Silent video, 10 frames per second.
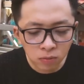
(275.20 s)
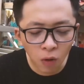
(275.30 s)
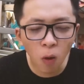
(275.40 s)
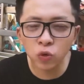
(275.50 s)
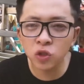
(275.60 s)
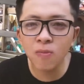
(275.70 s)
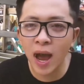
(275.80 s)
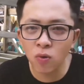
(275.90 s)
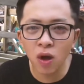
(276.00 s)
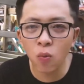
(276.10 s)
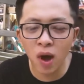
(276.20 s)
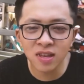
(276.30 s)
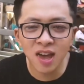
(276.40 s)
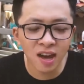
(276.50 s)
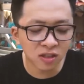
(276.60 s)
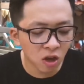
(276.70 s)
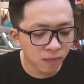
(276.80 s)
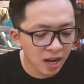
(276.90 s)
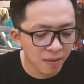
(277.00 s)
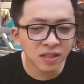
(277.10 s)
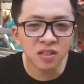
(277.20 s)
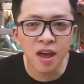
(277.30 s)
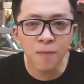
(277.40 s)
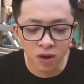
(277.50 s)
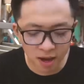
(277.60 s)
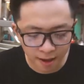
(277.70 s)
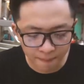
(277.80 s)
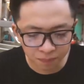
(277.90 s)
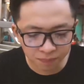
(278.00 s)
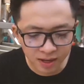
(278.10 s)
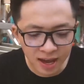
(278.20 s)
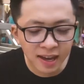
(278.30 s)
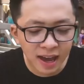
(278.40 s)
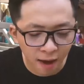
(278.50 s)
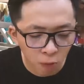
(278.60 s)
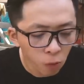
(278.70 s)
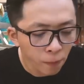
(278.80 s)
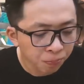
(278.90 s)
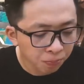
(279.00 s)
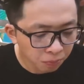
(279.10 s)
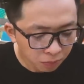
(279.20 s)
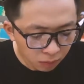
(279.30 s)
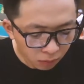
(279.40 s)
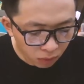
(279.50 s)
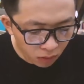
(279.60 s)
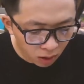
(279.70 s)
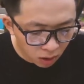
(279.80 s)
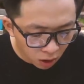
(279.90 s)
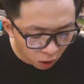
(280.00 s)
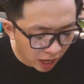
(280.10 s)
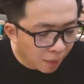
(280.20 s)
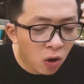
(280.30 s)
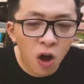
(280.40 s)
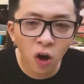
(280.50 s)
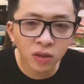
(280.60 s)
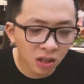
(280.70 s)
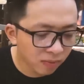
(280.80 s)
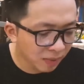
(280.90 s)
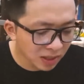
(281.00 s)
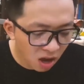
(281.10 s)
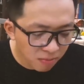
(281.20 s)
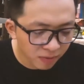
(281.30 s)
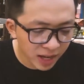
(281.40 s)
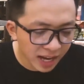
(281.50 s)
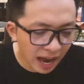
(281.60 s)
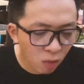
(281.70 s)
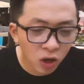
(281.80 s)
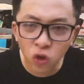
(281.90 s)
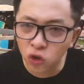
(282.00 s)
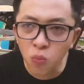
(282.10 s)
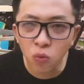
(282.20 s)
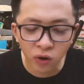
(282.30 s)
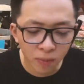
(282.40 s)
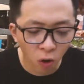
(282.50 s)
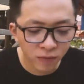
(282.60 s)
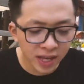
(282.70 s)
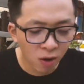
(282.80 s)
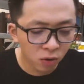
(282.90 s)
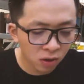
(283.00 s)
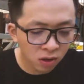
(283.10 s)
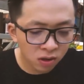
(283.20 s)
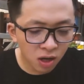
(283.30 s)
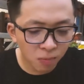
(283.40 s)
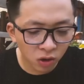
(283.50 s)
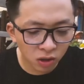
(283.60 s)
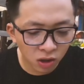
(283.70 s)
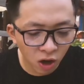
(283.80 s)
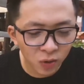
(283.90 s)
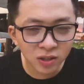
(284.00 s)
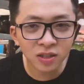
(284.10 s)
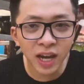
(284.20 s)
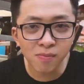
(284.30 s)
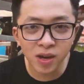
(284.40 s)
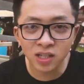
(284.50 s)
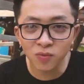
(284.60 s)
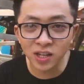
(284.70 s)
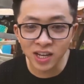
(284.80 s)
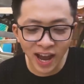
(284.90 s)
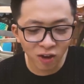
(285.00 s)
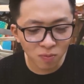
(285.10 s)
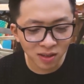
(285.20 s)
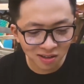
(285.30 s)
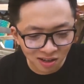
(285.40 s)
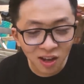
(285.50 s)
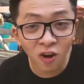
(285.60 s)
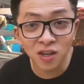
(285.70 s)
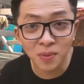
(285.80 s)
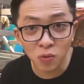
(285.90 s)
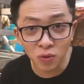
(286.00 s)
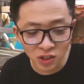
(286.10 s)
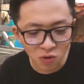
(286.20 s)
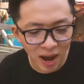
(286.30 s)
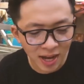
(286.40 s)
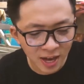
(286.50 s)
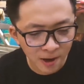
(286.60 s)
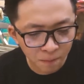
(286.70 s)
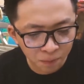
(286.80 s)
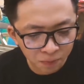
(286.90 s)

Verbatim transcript: Bột của xíu mại cũng không quá dai so với lại bánh xếp hoặc là há cảo. Hồi nãy Bảo có hỏi thì cái về bánh xếp và về há cảo là chung một loại bột với nhau, nên mọi người có một cái sự khác biệt trong cái đĩa ăn của mình thì nên gọi cho mình một đĩa xíu mại nha.